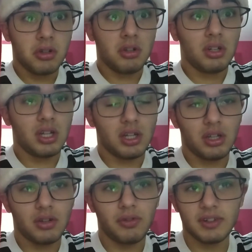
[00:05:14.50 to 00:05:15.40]

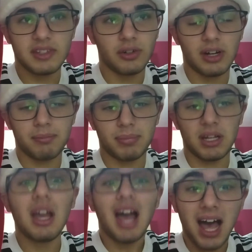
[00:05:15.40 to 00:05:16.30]
Forse non ha
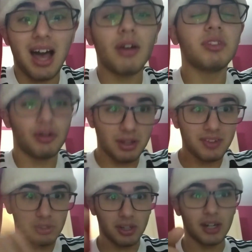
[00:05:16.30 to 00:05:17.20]
perso. Ah, da una
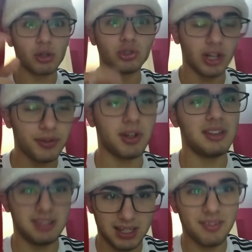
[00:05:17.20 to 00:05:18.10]
vittoria contro la
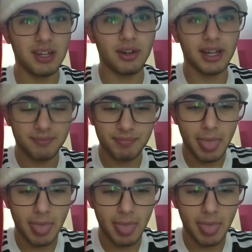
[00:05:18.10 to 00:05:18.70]
Fiorentina, vero? Eh.